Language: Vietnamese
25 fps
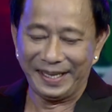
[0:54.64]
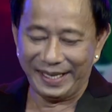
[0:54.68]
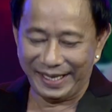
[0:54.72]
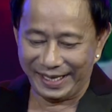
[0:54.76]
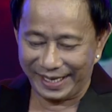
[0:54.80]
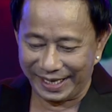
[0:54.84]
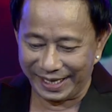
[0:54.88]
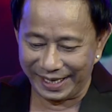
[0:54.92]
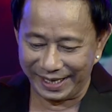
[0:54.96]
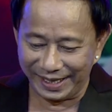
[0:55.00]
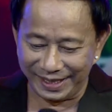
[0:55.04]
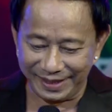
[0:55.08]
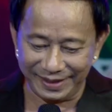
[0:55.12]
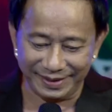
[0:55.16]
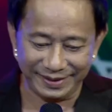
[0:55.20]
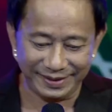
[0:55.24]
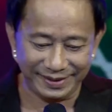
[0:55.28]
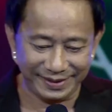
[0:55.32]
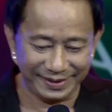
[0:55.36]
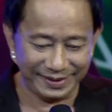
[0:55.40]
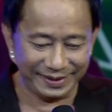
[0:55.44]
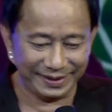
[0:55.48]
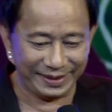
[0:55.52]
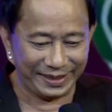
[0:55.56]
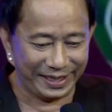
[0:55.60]
À,
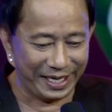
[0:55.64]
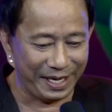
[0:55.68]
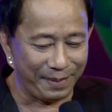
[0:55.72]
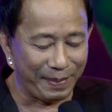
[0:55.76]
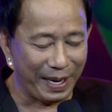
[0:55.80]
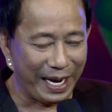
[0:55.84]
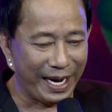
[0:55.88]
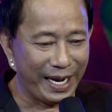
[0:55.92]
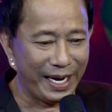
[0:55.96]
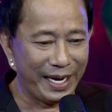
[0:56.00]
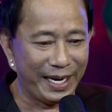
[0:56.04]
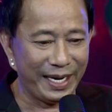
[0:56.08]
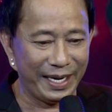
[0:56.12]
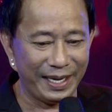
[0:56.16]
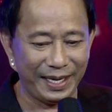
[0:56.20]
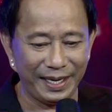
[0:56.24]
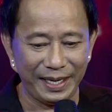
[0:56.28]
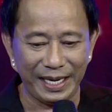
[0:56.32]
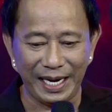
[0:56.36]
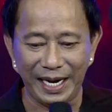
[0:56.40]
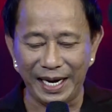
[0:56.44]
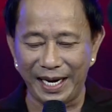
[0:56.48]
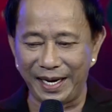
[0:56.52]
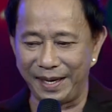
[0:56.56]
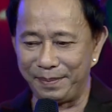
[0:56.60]
khi bà
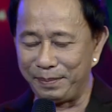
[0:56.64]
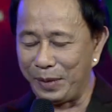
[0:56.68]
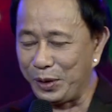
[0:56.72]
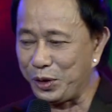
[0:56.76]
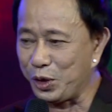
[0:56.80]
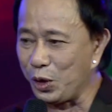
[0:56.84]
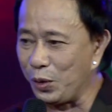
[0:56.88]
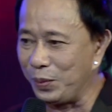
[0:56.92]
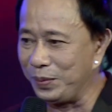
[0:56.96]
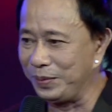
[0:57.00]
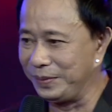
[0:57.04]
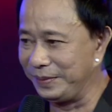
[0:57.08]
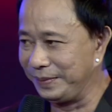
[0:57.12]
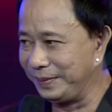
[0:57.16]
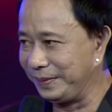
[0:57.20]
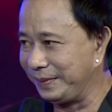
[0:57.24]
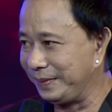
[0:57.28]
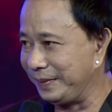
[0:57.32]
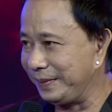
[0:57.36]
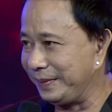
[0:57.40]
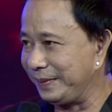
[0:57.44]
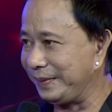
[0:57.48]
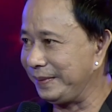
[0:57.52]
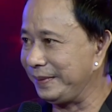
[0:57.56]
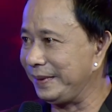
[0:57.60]
Bảo Chung